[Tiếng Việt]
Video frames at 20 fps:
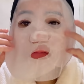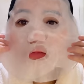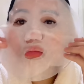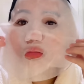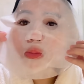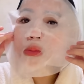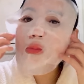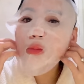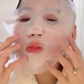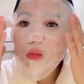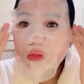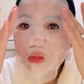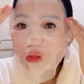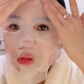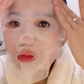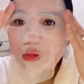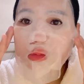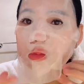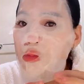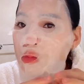miếng
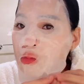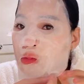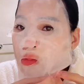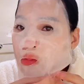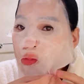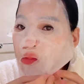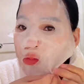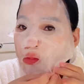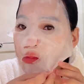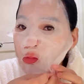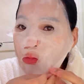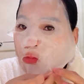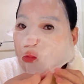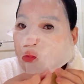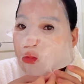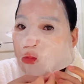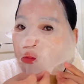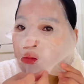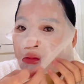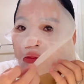và giá chỉ đâu đó cỡ khoảng